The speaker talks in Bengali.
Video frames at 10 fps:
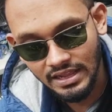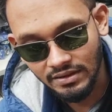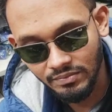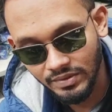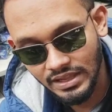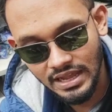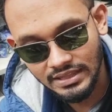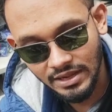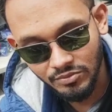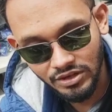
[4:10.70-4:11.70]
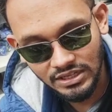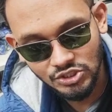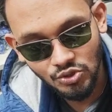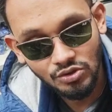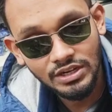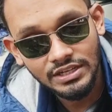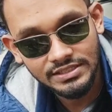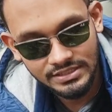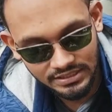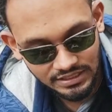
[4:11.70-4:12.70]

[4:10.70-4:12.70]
এরার ইয়া থাকবো গিয়ে চল্লিশ